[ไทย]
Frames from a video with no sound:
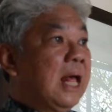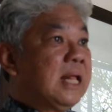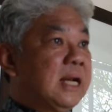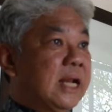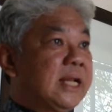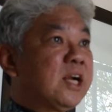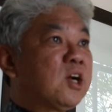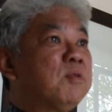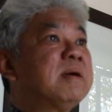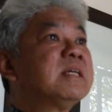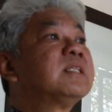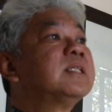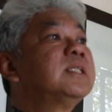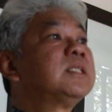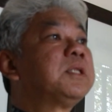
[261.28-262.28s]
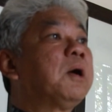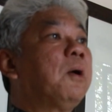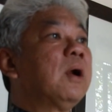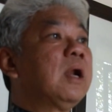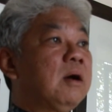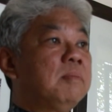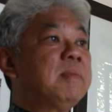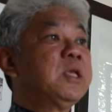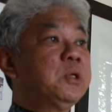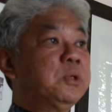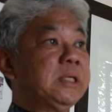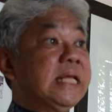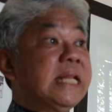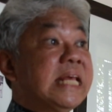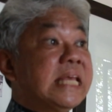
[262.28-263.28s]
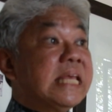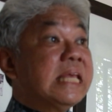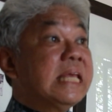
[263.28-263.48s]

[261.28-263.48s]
แต่ท่านก็มาซื้อต่อแล้วก็มาอยู่ที่นี่